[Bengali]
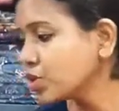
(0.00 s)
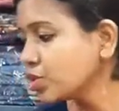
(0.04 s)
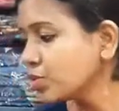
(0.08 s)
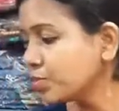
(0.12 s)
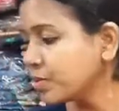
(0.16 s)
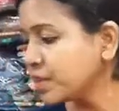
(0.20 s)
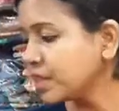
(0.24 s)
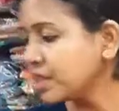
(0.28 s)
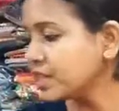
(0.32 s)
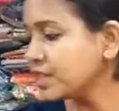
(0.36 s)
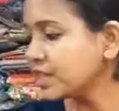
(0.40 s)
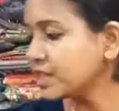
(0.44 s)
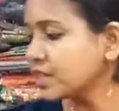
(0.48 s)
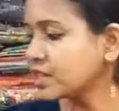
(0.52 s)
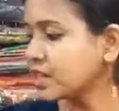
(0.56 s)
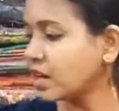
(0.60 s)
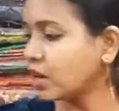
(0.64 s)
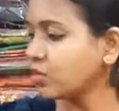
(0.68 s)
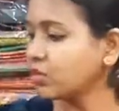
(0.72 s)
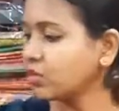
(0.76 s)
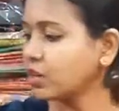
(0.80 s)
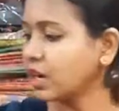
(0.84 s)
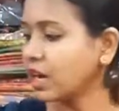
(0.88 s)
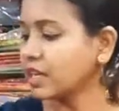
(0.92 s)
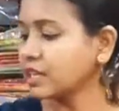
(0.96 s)
কিছু প্রিন্টেড
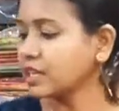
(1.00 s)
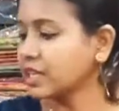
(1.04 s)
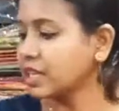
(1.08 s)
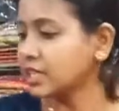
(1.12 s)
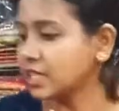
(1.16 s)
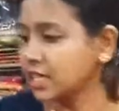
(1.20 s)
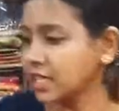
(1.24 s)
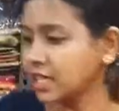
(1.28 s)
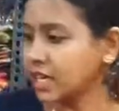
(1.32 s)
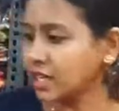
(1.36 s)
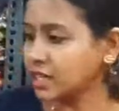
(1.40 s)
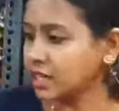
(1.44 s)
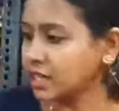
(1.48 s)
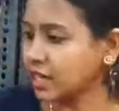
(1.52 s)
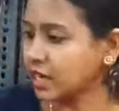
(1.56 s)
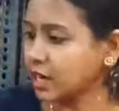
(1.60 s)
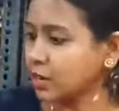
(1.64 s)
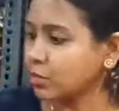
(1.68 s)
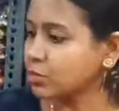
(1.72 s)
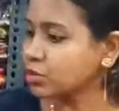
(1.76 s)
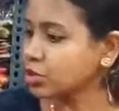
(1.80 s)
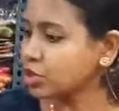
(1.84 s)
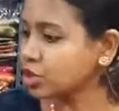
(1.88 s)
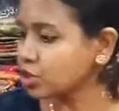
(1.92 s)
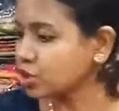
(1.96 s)
গাউন আর তাছাড়া
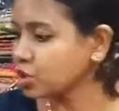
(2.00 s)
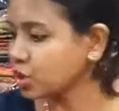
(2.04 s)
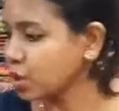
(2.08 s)
দেখাবো যে